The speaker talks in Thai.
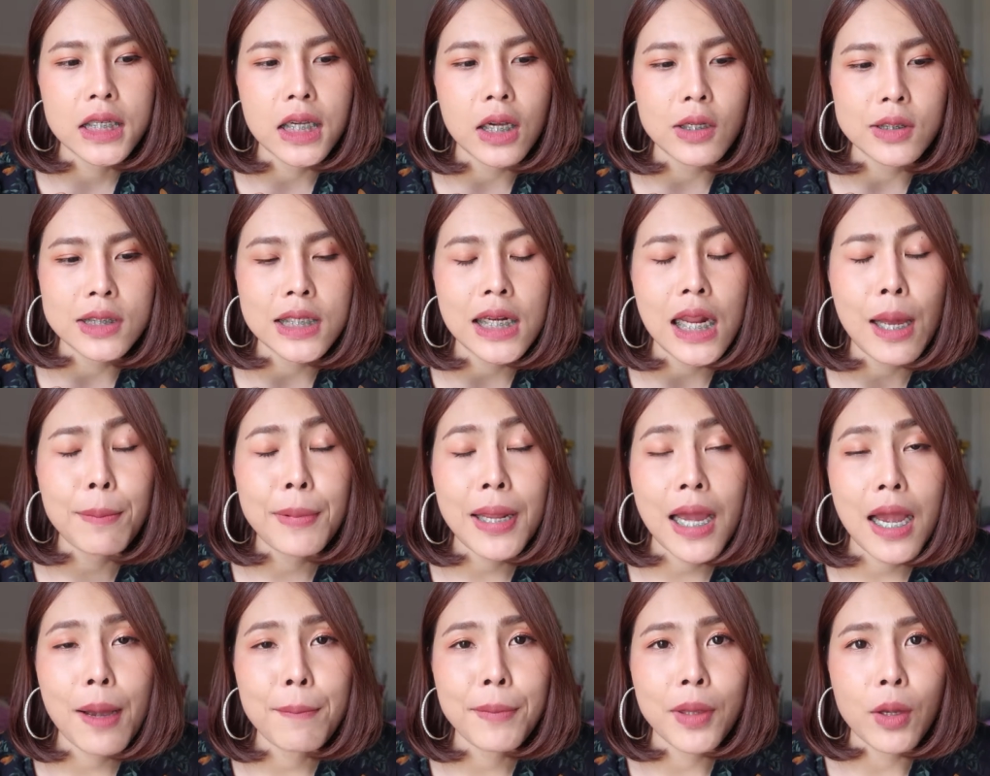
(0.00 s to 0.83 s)
เขาจะรับ
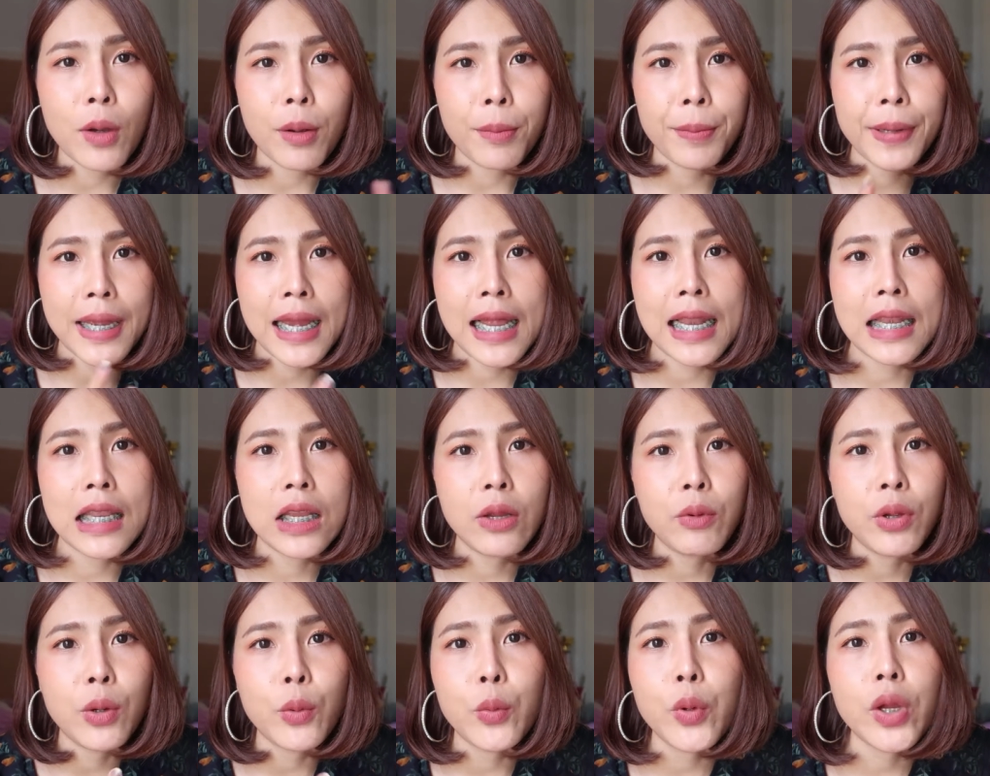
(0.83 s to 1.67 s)
ทำเกี่ยวกับการ
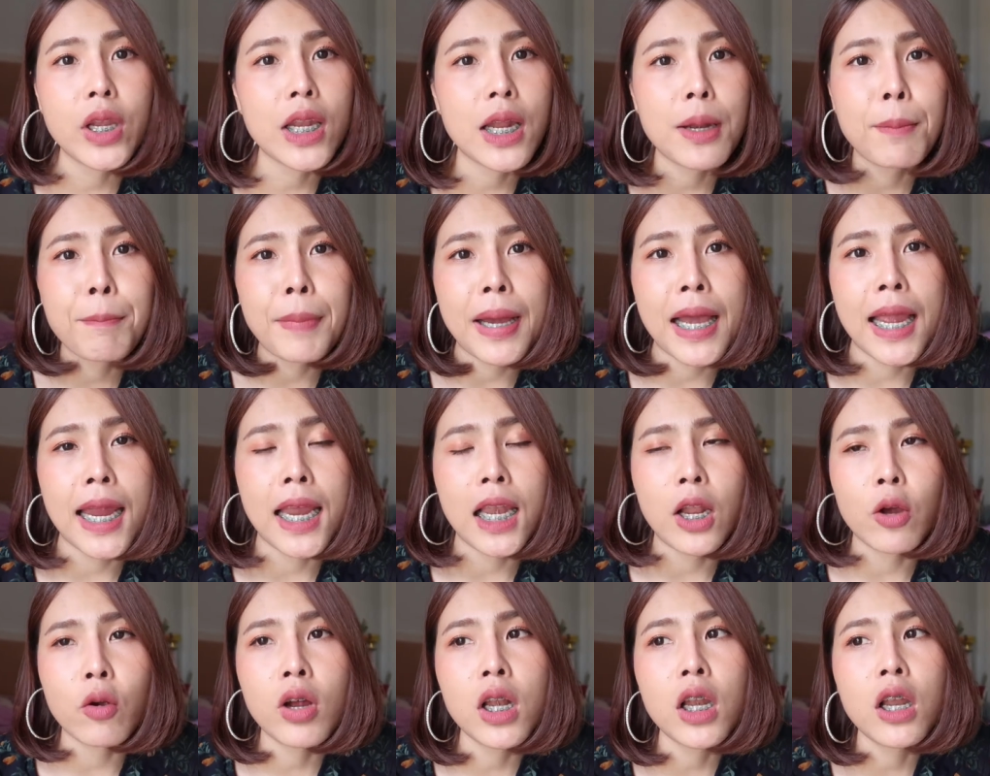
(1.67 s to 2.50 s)
รีวิวนี่นั่นไป
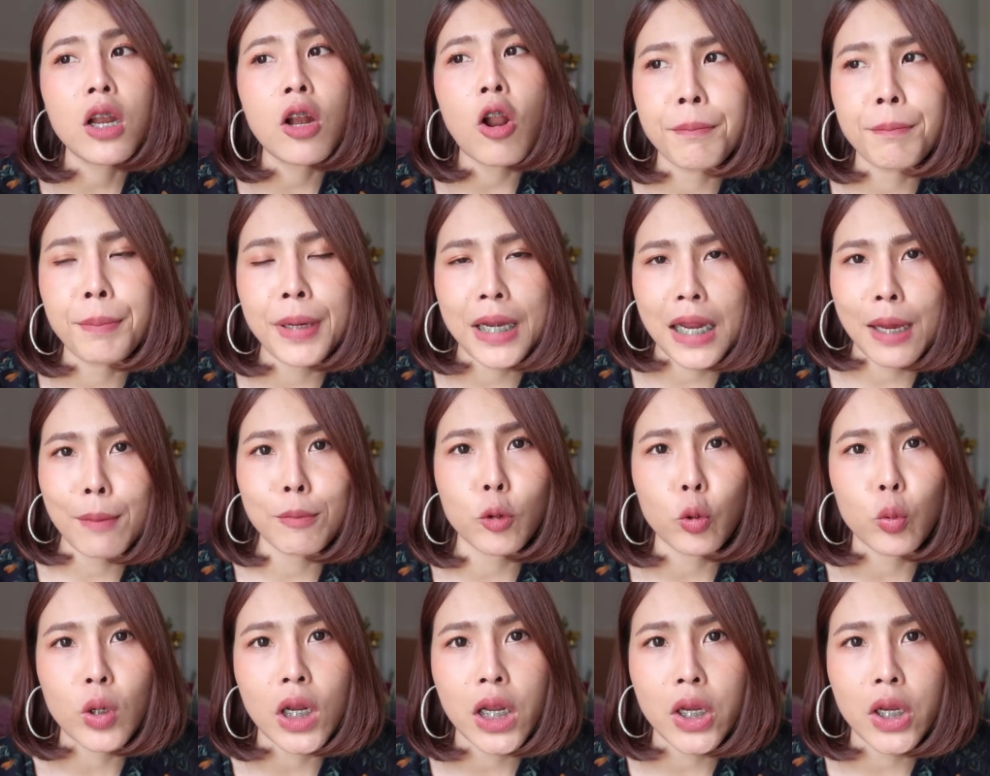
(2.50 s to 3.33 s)
เราก็เลยไปทำตรง